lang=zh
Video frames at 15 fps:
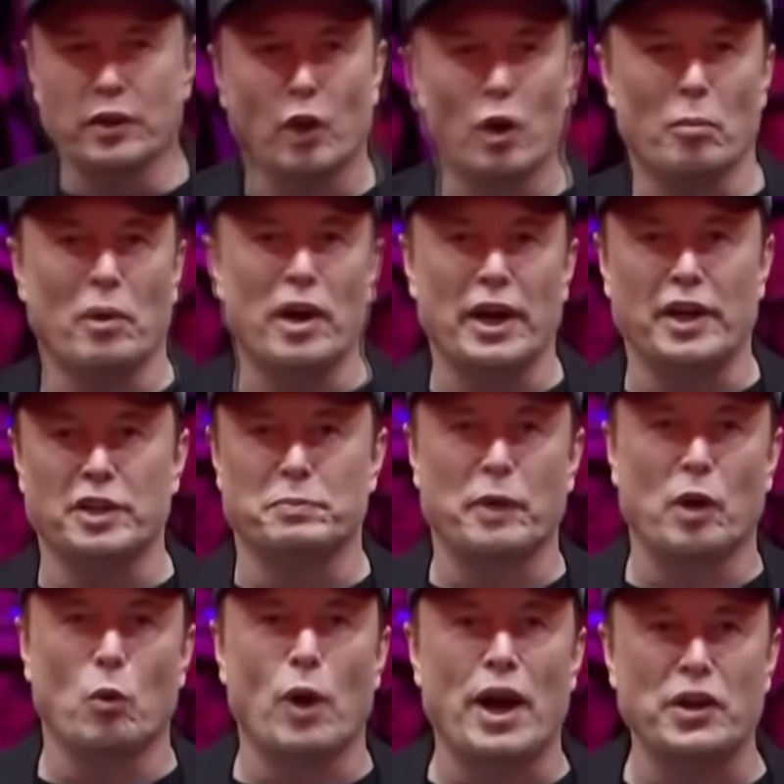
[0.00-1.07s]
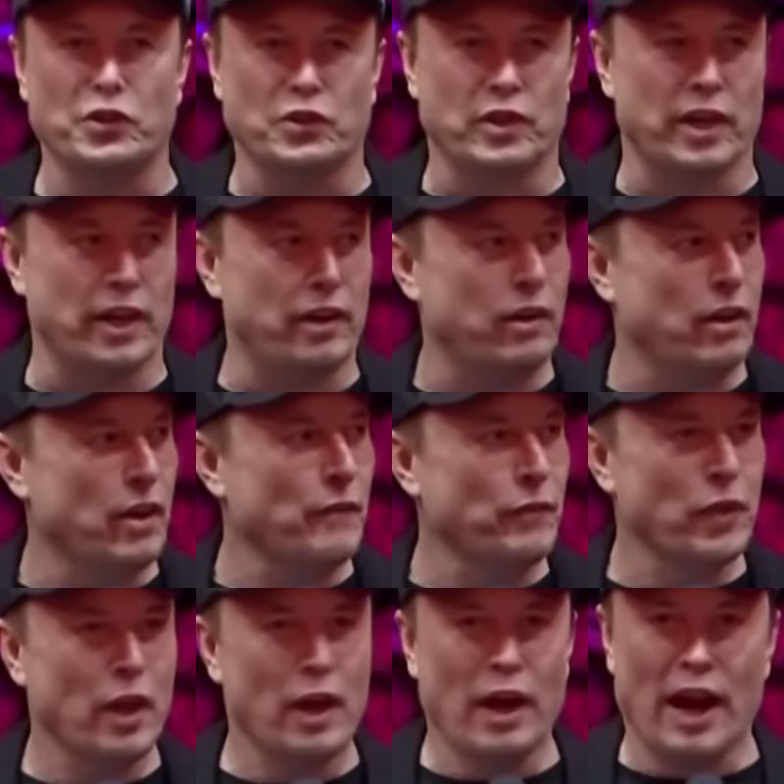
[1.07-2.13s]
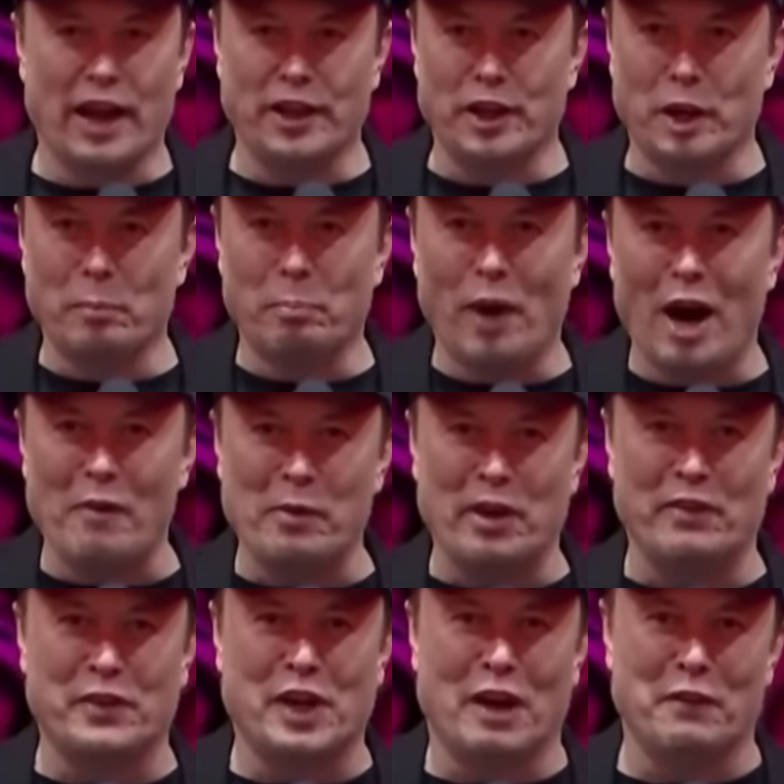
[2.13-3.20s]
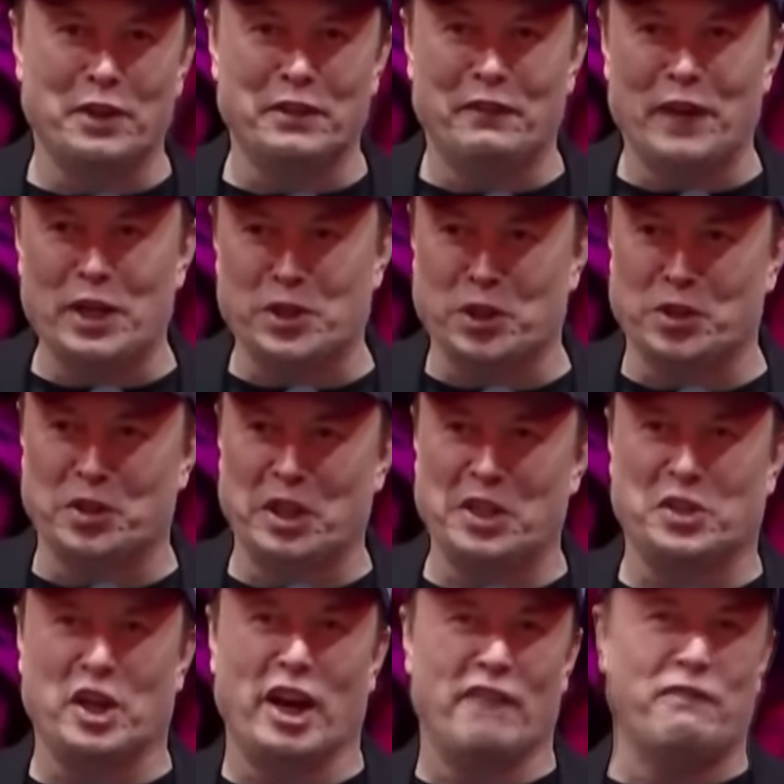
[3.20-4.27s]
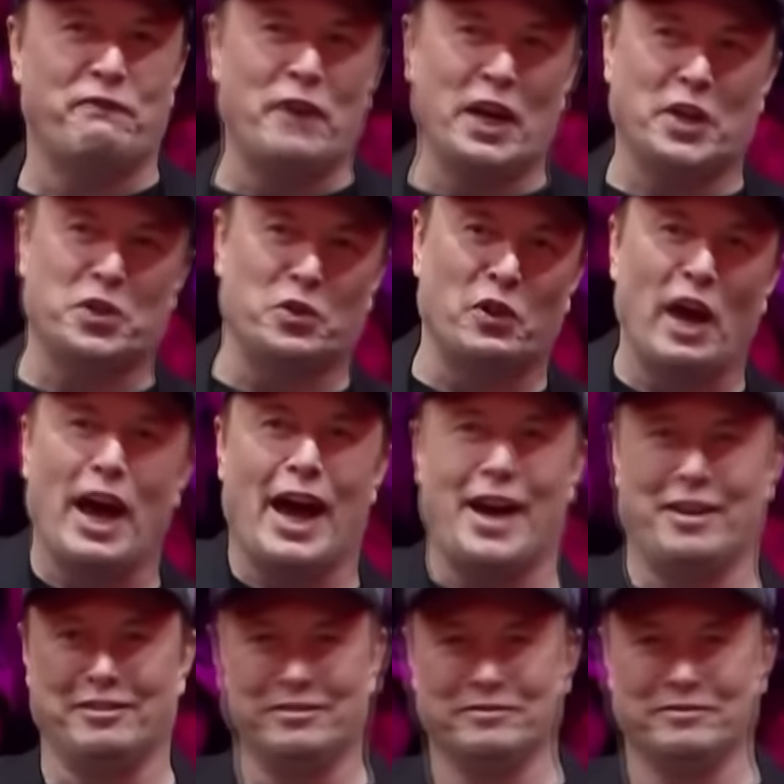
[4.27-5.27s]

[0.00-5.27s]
Your money is being wasted, and the Department of Government Efficiency is going to fix that.